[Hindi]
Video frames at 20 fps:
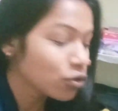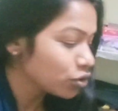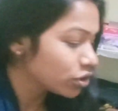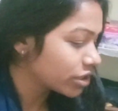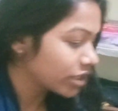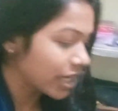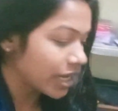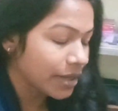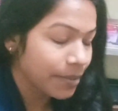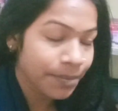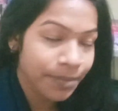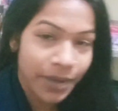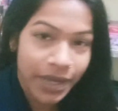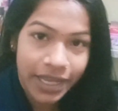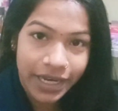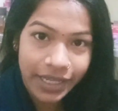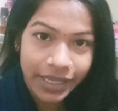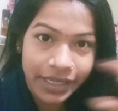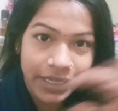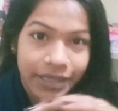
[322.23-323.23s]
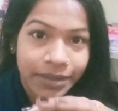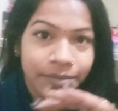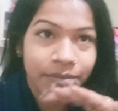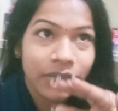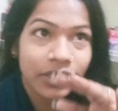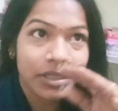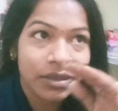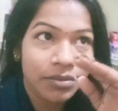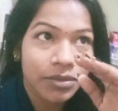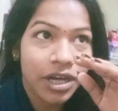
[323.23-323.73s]
कुछ टाइम पहले ही
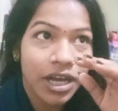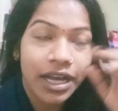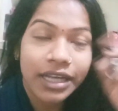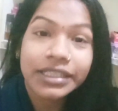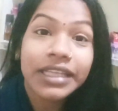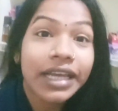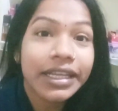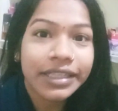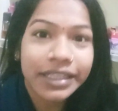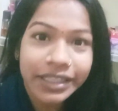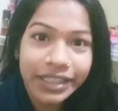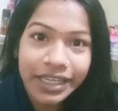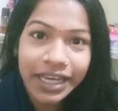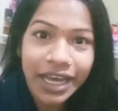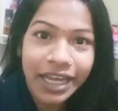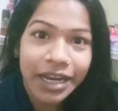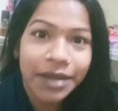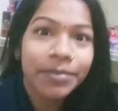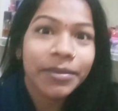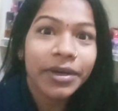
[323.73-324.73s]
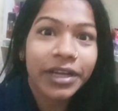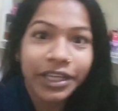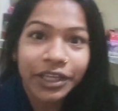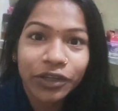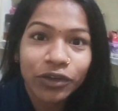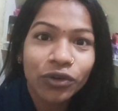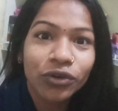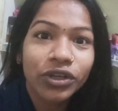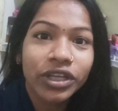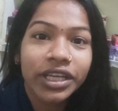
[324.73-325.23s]
मतलब हाँ शायद ग्यारह
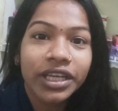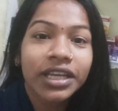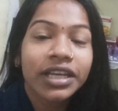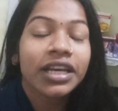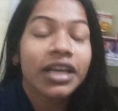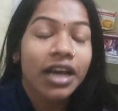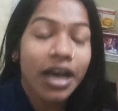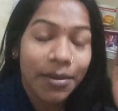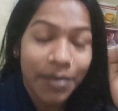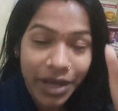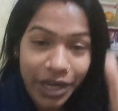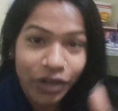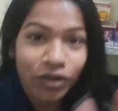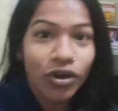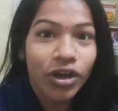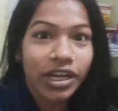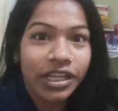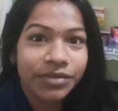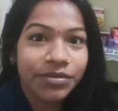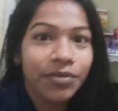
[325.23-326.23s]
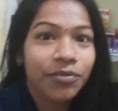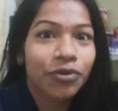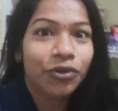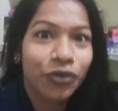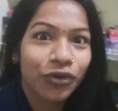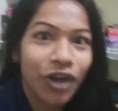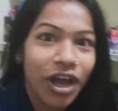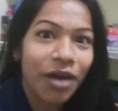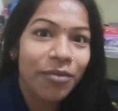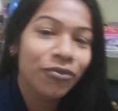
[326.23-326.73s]
मई को ही हमारे कॉलेज में
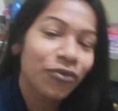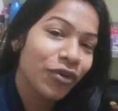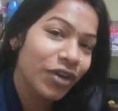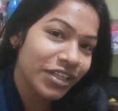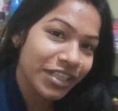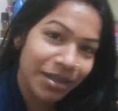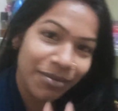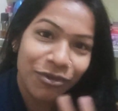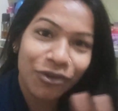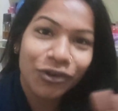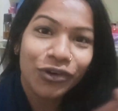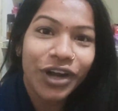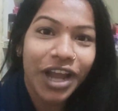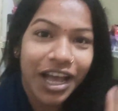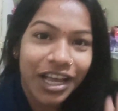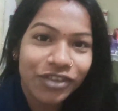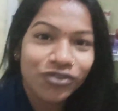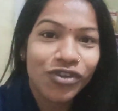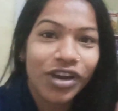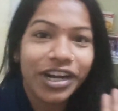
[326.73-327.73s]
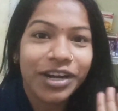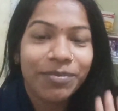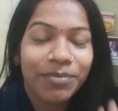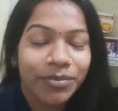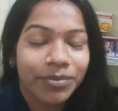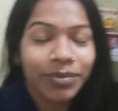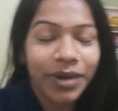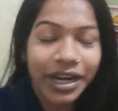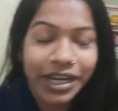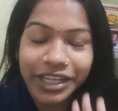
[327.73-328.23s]
प्रोग्राम हुआ सब लोग डांस वांस
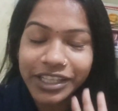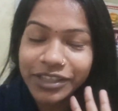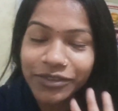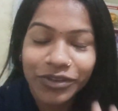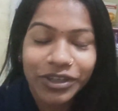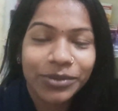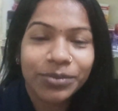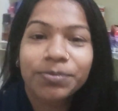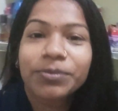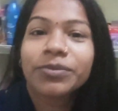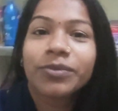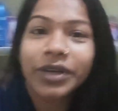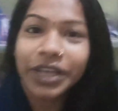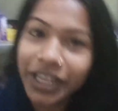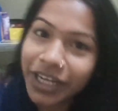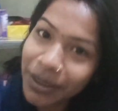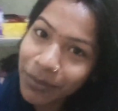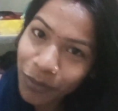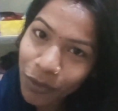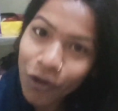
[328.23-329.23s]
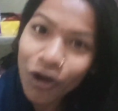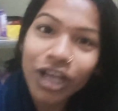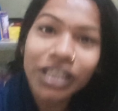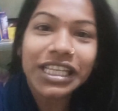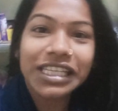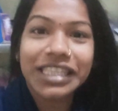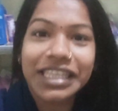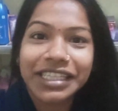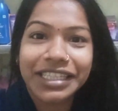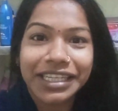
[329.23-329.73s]
पार्टिसिपेट वगैरह
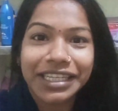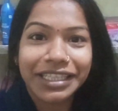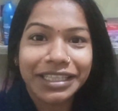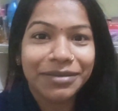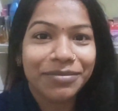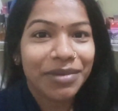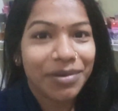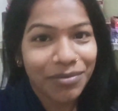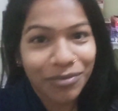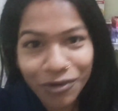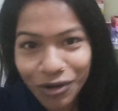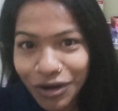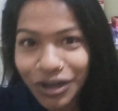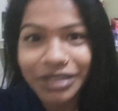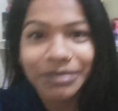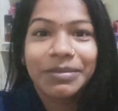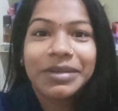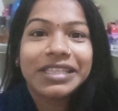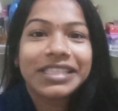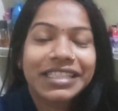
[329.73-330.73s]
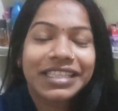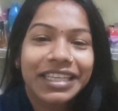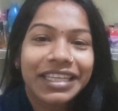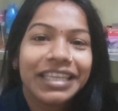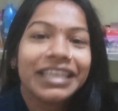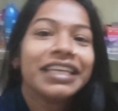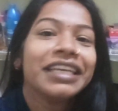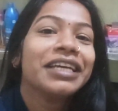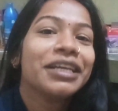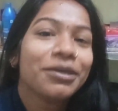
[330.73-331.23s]
बहुत अच्छा किए थे मैं बहुत मिस
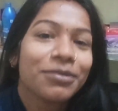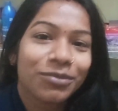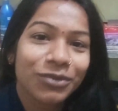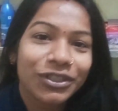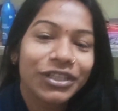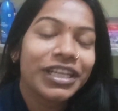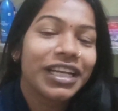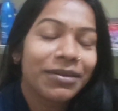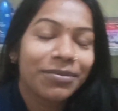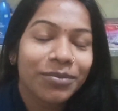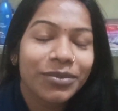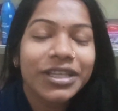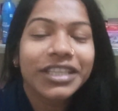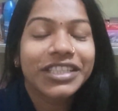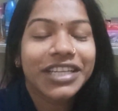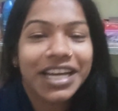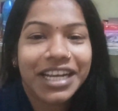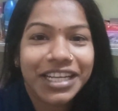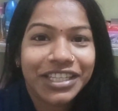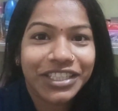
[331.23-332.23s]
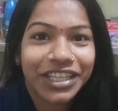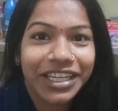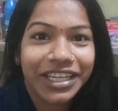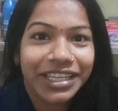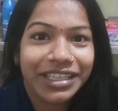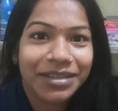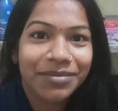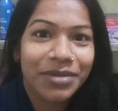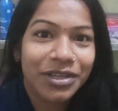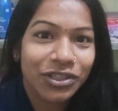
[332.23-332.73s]
की मुझे भी जाना
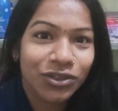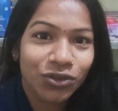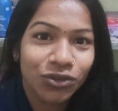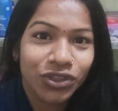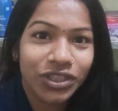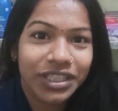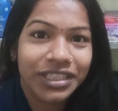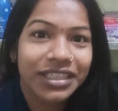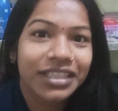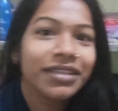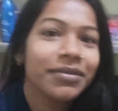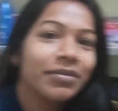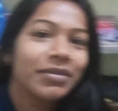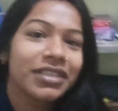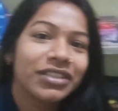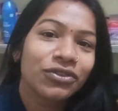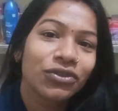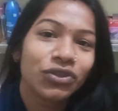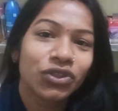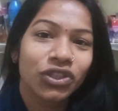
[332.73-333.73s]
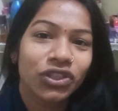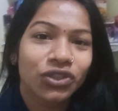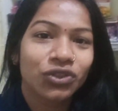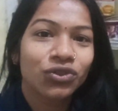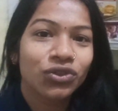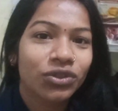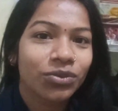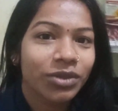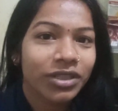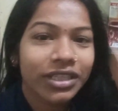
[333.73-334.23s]
चाहिए था मैं सोच रही थी बस कुछ
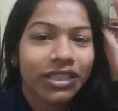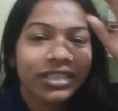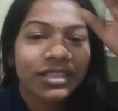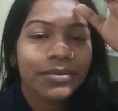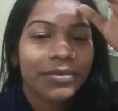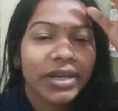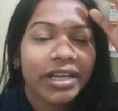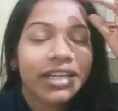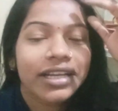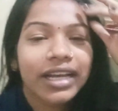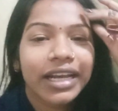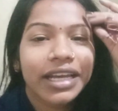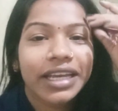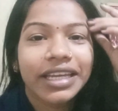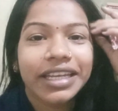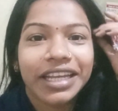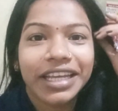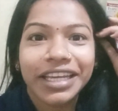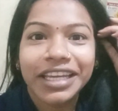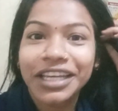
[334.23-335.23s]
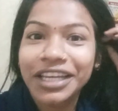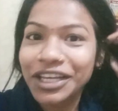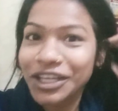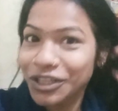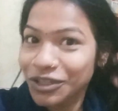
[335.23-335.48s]
इशूज़ की वजह से मैं गई नहीं